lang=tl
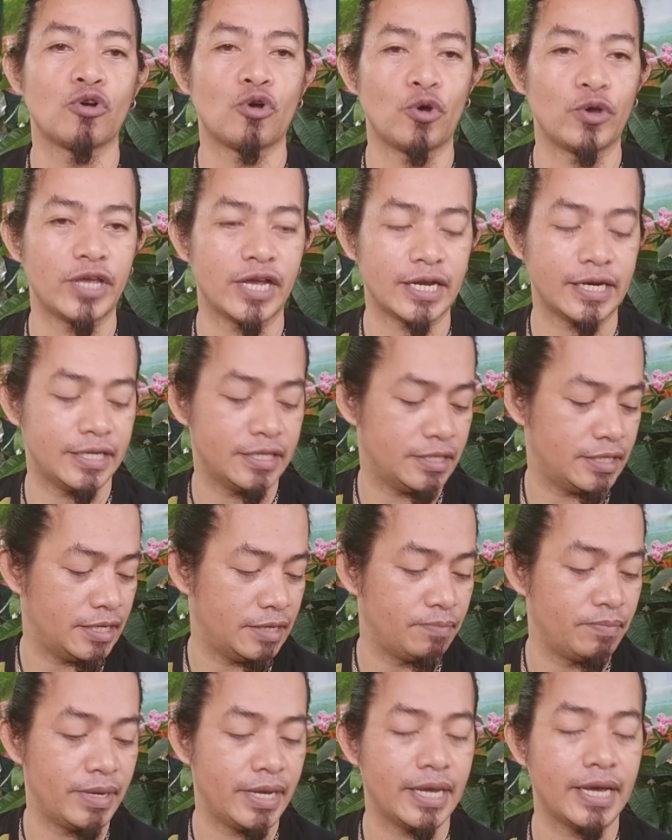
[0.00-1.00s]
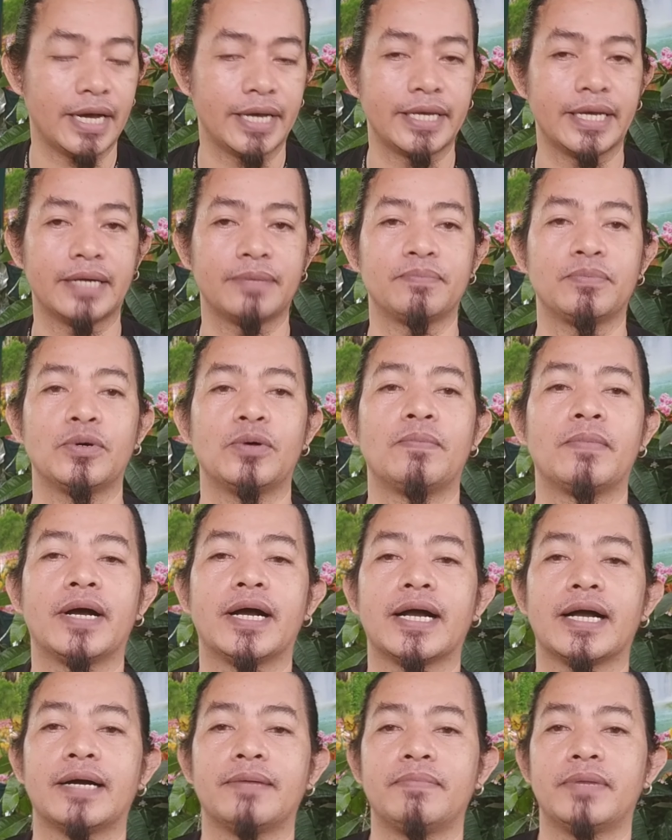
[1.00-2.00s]
Kuya Glenn TV. Ayan po
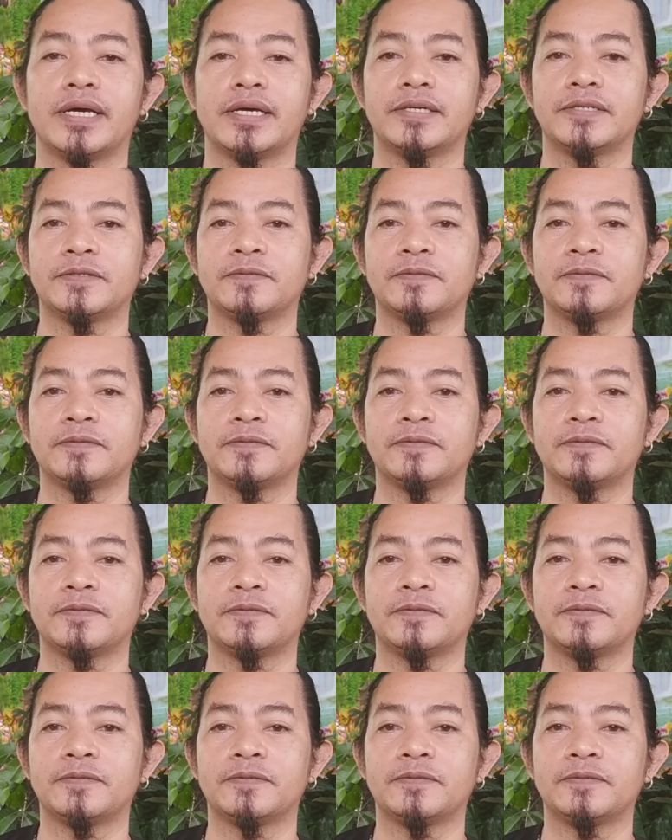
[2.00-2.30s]
mga kabay.